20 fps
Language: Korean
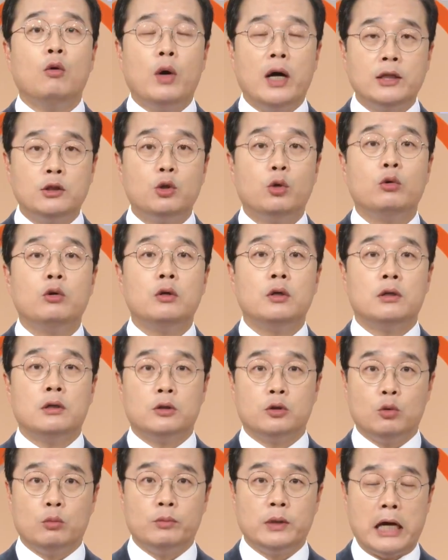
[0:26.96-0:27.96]

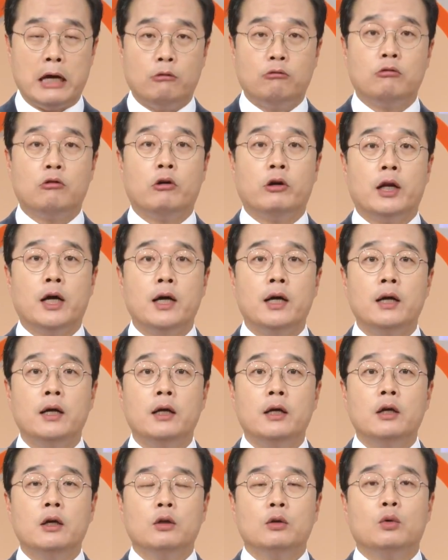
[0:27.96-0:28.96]
화초를 좀 다루거나
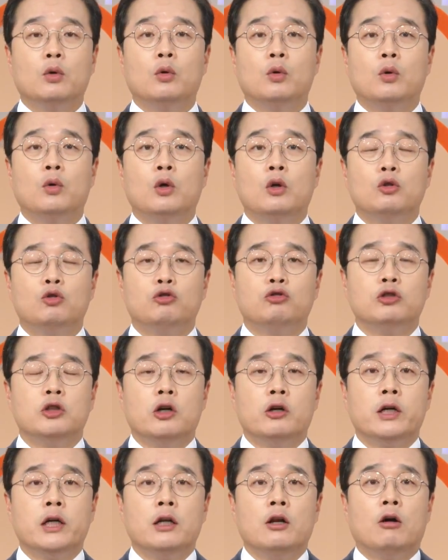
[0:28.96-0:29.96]
음. 또
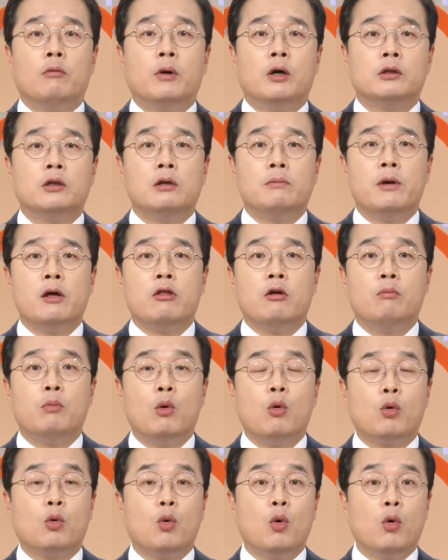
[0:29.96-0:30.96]
중년기 넘어들면서
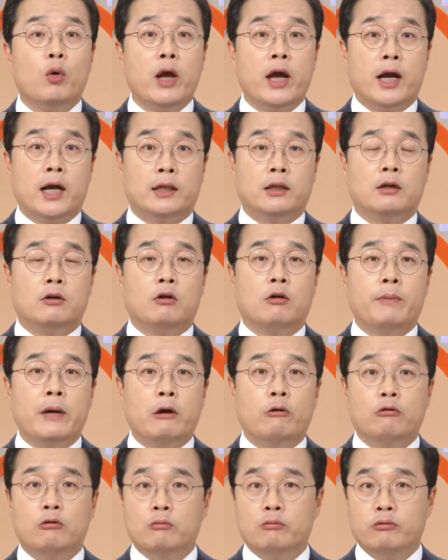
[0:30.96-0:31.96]
목공예 같은 거
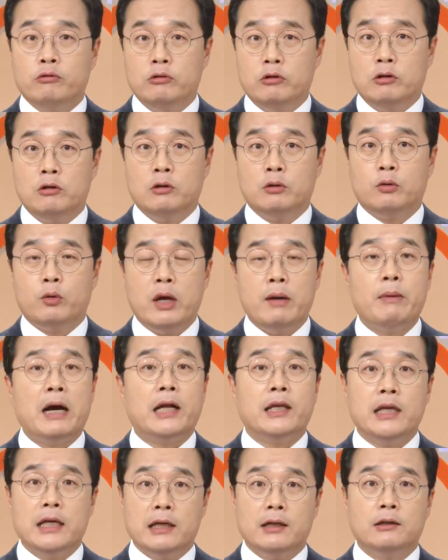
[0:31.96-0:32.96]
배우는 분들 꽤
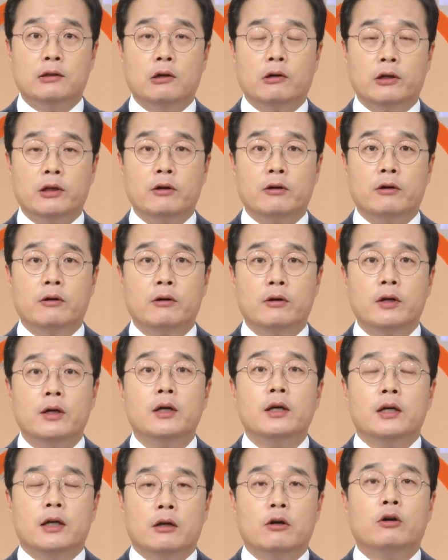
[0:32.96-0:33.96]
많이 있거든요.
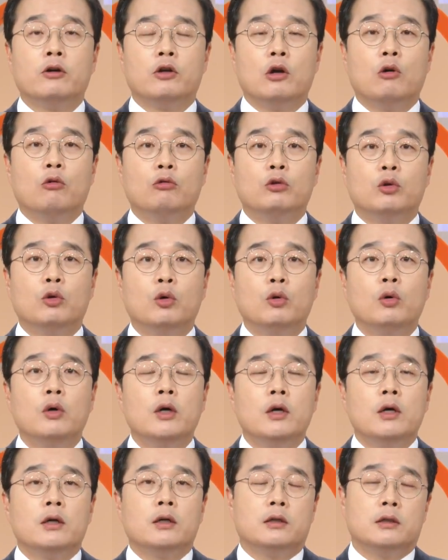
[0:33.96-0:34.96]
네. 이런 경우도
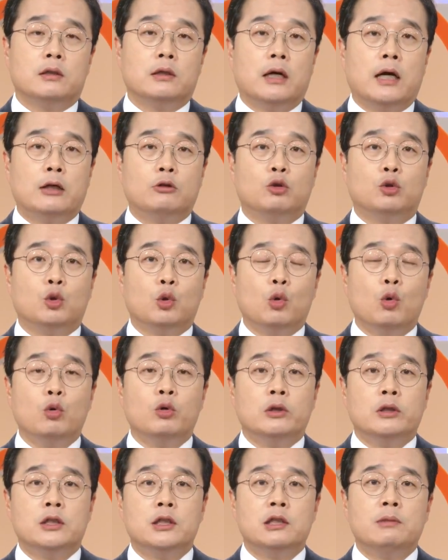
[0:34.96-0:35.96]
그 아주
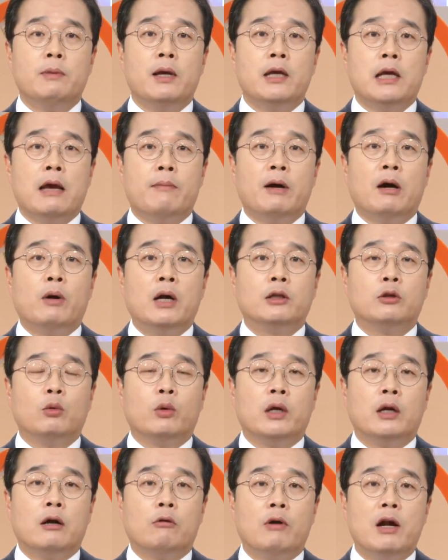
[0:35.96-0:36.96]
좋은 치매 예방
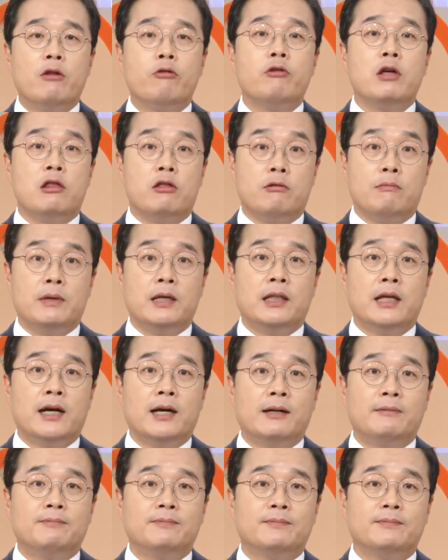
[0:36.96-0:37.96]
활동이라고 할 수 있습니다.
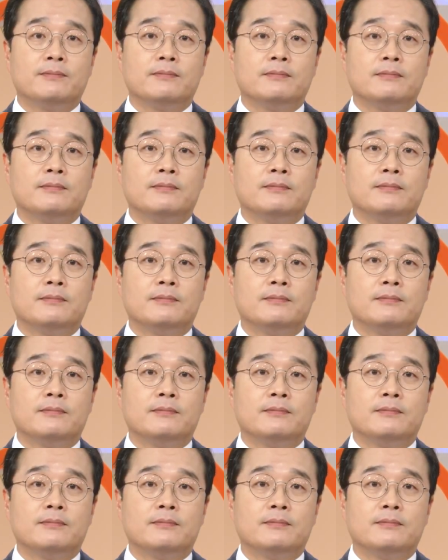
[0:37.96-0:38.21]
네.